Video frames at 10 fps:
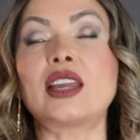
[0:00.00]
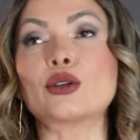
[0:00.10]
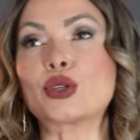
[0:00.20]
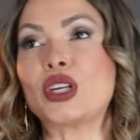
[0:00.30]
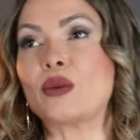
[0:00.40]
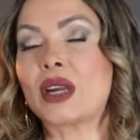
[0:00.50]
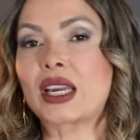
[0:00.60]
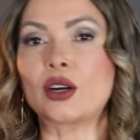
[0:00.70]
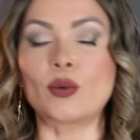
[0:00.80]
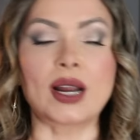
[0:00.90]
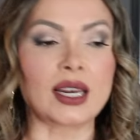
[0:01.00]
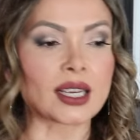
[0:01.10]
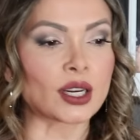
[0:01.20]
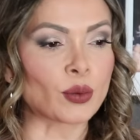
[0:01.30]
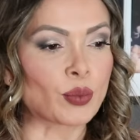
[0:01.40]
no sirves, que no vales,
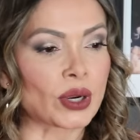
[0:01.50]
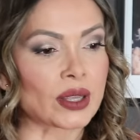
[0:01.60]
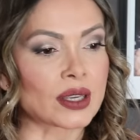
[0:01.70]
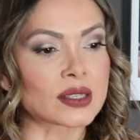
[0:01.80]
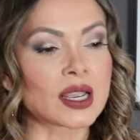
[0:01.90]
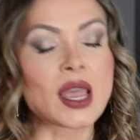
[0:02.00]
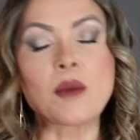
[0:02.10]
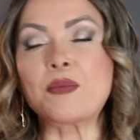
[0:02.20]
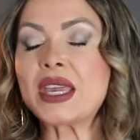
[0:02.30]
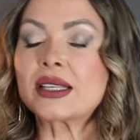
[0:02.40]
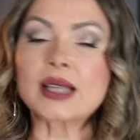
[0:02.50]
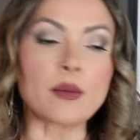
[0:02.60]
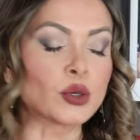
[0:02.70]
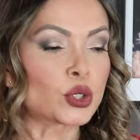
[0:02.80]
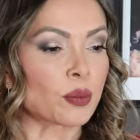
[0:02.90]
que no puedes, piensas
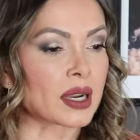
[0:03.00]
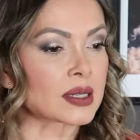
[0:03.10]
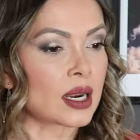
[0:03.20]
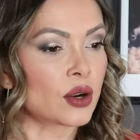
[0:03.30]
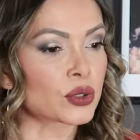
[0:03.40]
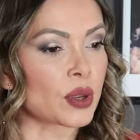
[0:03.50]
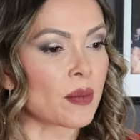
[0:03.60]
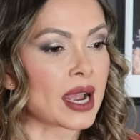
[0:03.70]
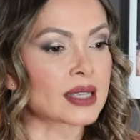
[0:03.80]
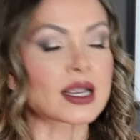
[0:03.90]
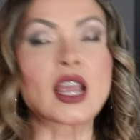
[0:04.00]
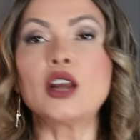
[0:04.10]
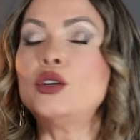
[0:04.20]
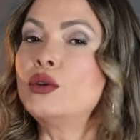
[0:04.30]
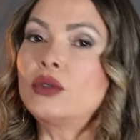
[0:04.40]
mucho más en los demás,
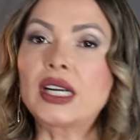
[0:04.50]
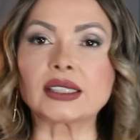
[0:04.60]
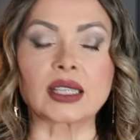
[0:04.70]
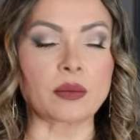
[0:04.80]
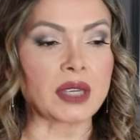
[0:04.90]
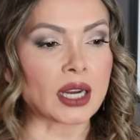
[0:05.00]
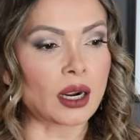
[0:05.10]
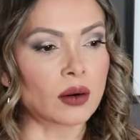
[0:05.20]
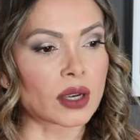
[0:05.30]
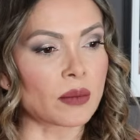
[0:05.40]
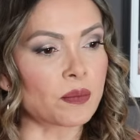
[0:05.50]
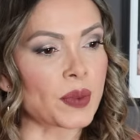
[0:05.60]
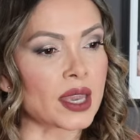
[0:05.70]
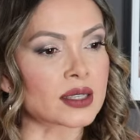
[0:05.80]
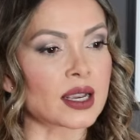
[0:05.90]
nunca terminas lo que
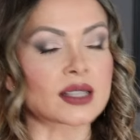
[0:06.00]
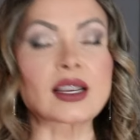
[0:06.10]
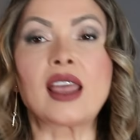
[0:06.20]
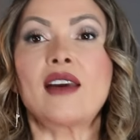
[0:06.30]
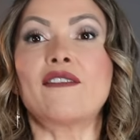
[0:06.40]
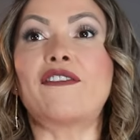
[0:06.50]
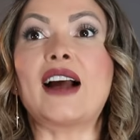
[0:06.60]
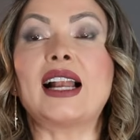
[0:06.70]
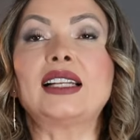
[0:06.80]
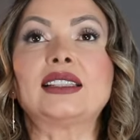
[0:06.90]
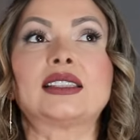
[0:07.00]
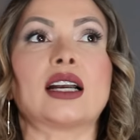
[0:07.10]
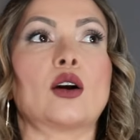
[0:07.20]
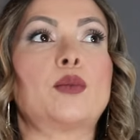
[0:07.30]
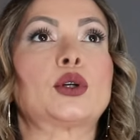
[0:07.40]
empiezas,
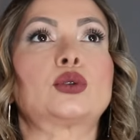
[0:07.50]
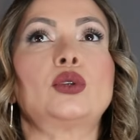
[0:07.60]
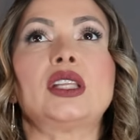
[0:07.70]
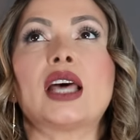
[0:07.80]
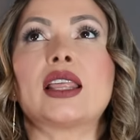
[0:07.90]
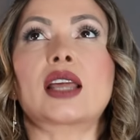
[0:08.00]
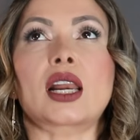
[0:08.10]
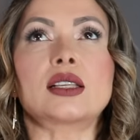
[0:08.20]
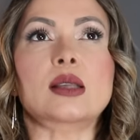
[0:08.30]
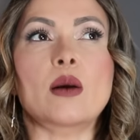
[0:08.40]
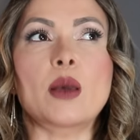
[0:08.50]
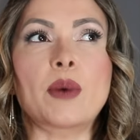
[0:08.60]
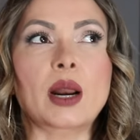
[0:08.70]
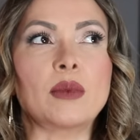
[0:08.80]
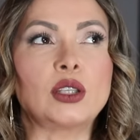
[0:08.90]
faltan oportunidades, Richabel,
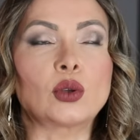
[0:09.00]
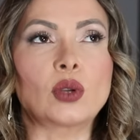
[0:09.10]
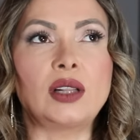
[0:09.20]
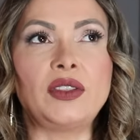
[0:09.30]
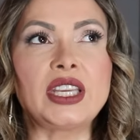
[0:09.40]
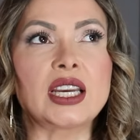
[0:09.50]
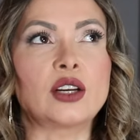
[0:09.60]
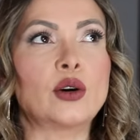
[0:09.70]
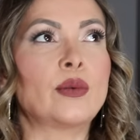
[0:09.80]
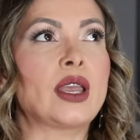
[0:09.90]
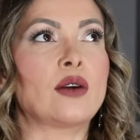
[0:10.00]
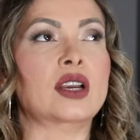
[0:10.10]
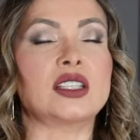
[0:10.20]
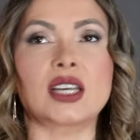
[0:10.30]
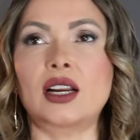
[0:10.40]
para mí todo el día, no veo
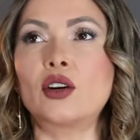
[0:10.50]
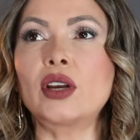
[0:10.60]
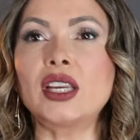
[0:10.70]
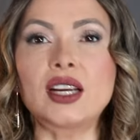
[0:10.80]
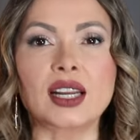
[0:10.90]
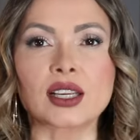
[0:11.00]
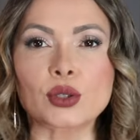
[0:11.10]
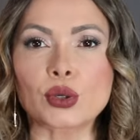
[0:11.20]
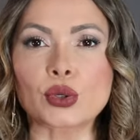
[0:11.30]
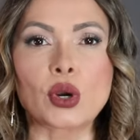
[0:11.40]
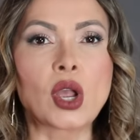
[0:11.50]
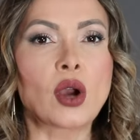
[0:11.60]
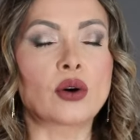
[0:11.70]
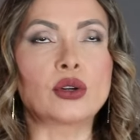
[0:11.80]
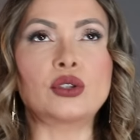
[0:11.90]
que llegan los ingresos
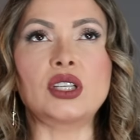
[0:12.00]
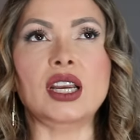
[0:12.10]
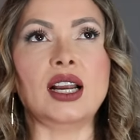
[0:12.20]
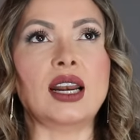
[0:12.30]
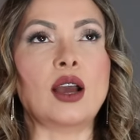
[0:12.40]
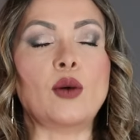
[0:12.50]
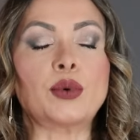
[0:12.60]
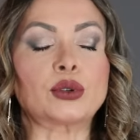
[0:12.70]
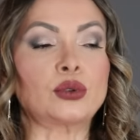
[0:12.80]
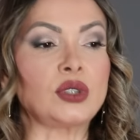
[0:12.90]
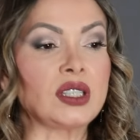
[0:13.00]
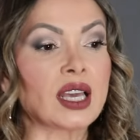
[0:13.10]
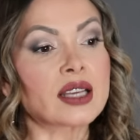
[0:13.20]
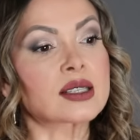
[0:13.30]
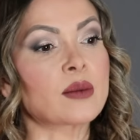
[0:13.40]
o no llegan las
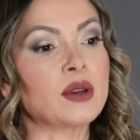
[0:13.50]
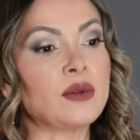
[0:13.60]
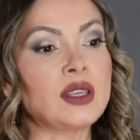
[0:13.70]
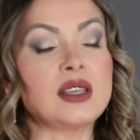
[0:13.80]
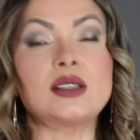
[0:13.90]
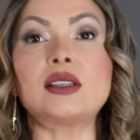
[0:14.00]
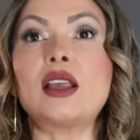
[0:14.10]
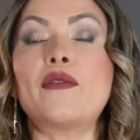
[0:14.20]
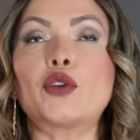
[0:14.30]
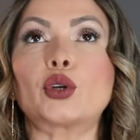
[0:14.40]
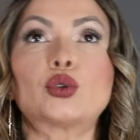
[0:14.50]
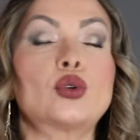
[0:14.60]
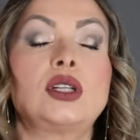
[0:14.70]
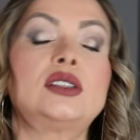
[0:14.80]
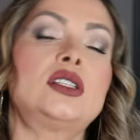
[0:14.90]
oportunidades a mi vida y siento que
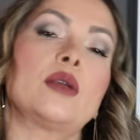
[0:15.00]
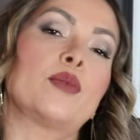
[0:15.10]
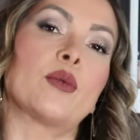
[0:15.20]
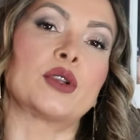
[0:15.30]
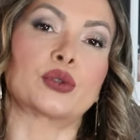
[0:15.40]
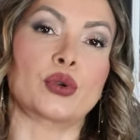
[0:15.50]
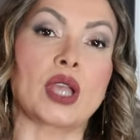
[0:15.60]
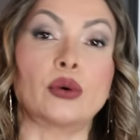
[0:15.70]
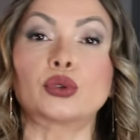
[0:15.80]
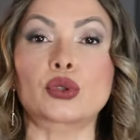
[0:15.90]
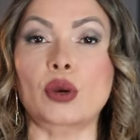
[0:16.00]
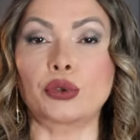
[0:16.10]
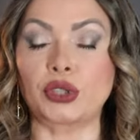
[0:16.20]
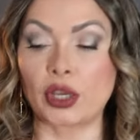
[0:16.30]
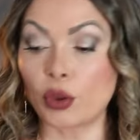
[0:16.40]
todo el tiempo me estoy
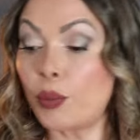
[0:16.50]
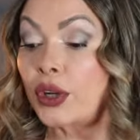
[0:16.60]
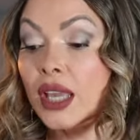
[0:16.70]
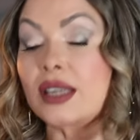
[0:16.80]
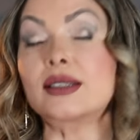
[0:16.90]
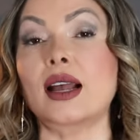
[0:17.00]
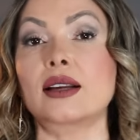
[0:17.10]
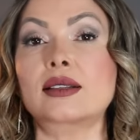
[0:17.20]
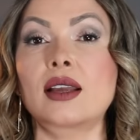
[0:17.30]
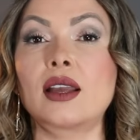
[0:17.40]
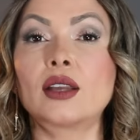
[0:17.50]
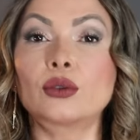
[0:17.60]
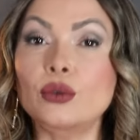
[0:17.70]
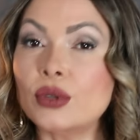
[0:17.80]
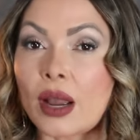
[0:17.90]
autosaboteando, es porque quizás
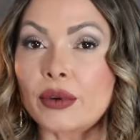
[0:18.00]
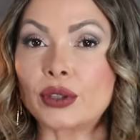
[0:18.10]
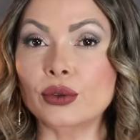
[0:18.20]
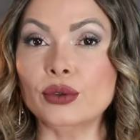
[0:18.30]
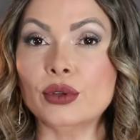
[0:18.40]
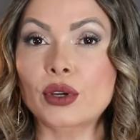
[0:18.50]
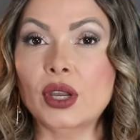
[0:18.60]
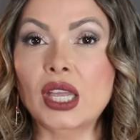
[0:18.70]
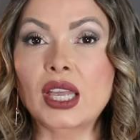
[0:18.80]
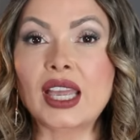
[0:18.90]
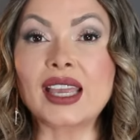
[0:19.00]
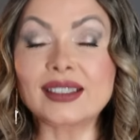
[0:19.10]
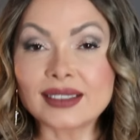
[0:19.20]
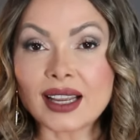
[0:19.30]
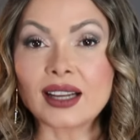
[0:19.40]
tus hábitos
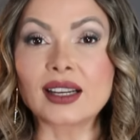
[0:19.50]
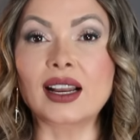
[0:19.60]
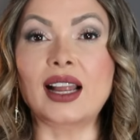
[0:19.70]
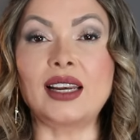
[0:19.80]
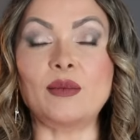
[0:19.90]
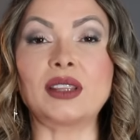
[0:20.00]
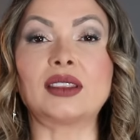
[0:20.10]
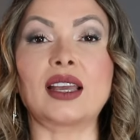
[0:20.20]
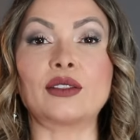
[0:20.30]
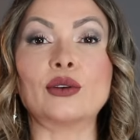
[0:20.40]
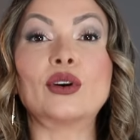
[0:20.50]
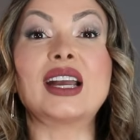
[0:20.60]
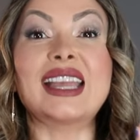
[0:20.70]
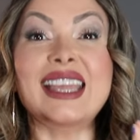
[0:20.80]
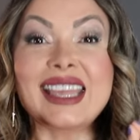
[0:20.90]
están alimentando
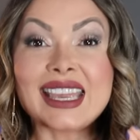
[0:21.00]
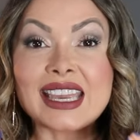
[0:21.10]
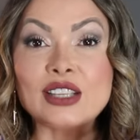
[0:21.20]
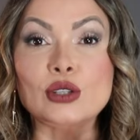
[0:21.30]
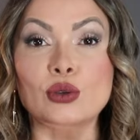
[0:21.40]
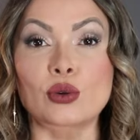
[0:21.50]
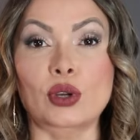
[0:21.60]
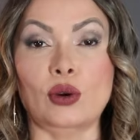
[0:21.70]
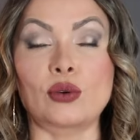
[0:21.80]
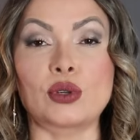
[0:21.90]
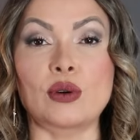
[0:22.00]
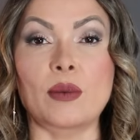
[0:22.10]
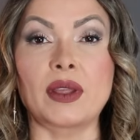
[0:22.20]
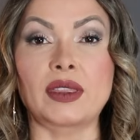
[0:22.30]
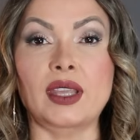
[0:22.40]
eso
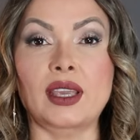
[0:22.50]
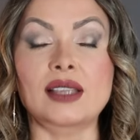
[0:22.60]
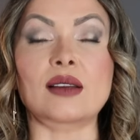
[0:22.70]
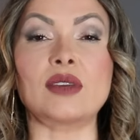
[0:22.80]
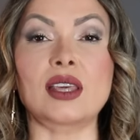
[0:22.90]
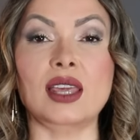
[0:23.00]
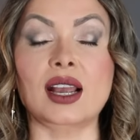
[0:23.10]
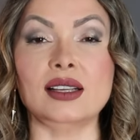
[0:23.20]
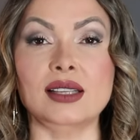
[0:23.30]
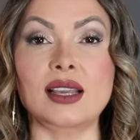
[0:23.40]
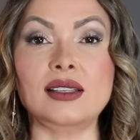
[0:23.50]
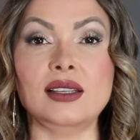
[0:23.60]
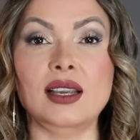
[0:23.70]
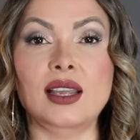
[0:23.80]
exclusivamente, esa vida de escasez,